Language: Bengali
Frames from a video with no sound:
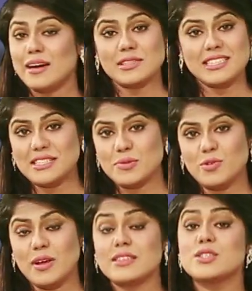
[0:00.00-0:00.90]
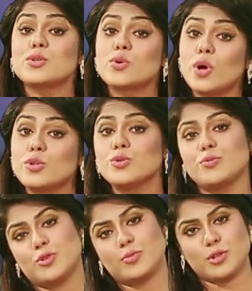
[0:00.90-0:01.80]
আমাদের জীবন আজ কত
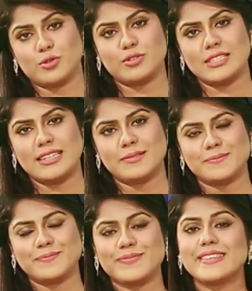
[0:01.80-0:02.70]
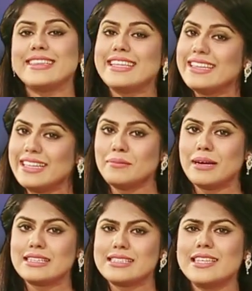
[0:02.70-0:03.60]
পরিবর্তনশীল দিন দিন
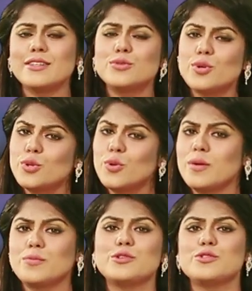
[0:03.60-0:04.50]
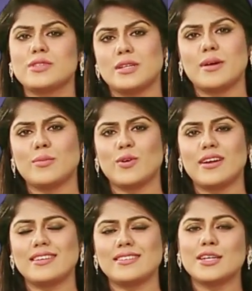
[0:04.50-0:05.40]
বাড়ছে তথ্য আর প্রযুক্তির
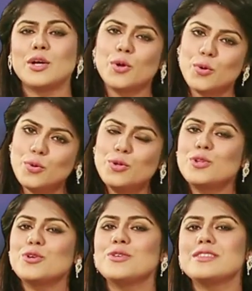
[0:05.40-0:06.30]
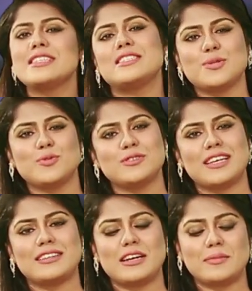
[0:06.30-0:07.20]
ব্যবহার উন্নত হচ্ছে
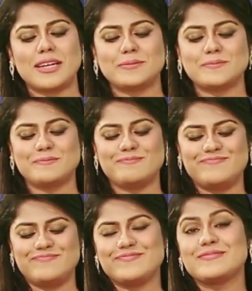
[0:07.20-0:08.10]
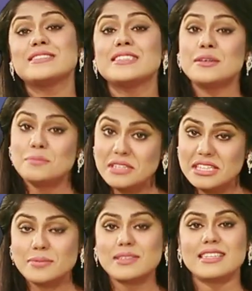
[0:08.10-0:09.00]
জীবনযাত্রার মান
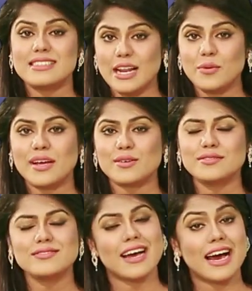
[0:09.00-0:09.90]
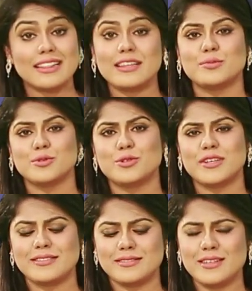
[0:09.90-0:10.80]
পৃথিবীটা যেন এখন হাতের
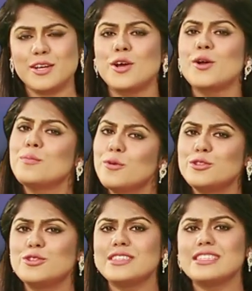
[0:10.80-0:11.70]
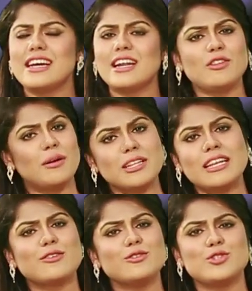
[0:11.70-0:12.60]
মুঠোয় প্রযুক্তি ছাড়া তো
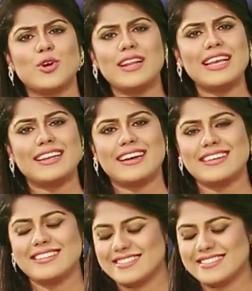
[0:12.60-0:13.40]
আমাদের এখন চলেই না